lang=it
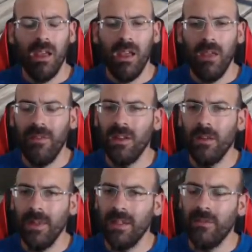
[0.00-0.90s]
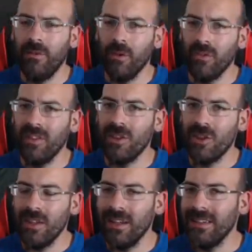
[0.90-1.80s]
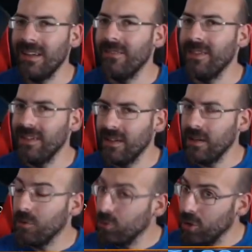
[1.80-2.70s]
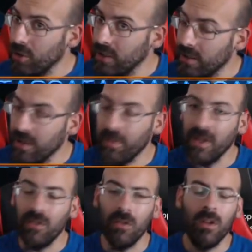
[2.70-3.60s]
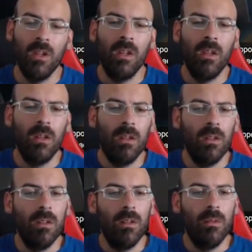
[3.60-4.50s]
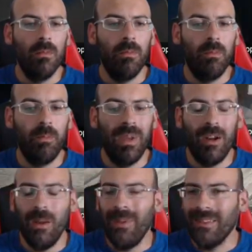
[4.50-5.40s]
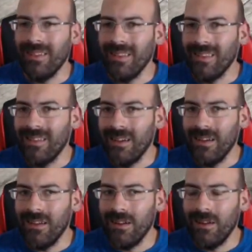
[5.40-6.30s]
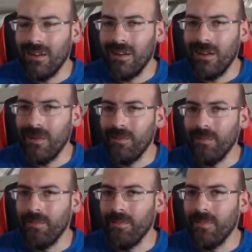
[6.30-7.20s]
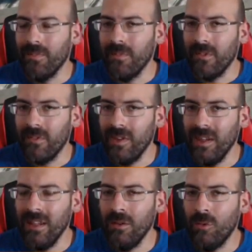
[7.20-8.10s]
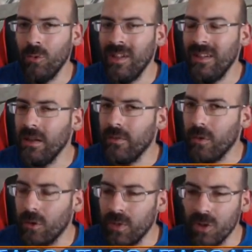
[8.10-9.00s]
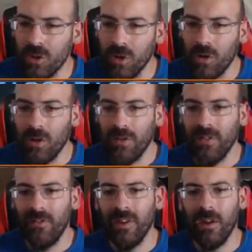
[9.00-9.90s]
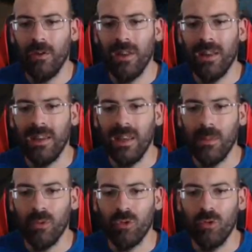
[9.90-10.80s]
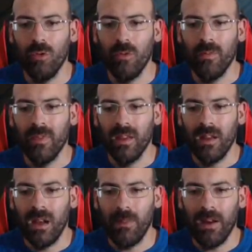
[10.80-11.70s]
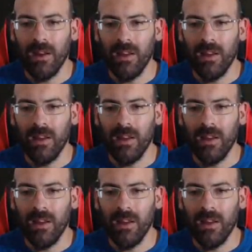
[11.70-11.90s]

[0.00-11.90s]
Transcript: Effettivamente forse c'era da vedere il tutorial, ripeto. Però è abbastanza ehm, intuitivo come gioco. Alla fin fine noi carichiamo su la palla di